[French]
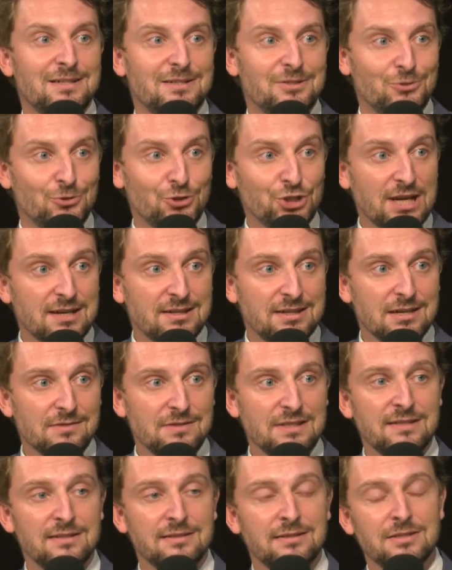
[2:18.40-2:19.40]
de chaque
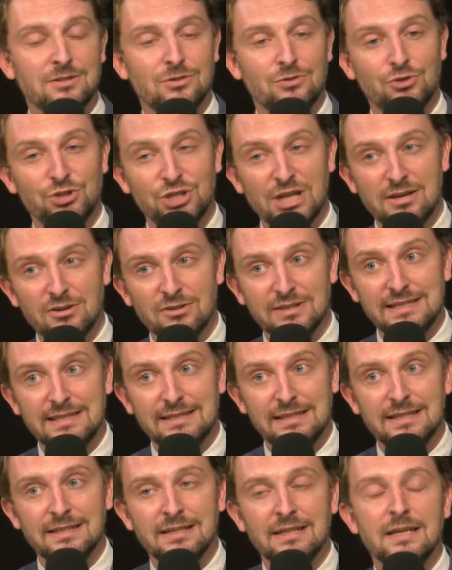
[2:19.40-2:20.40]
service, de chaque
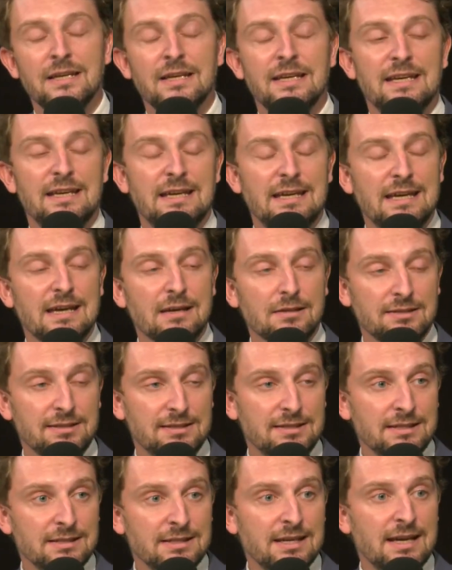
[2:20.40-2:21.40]
entité, et ainsi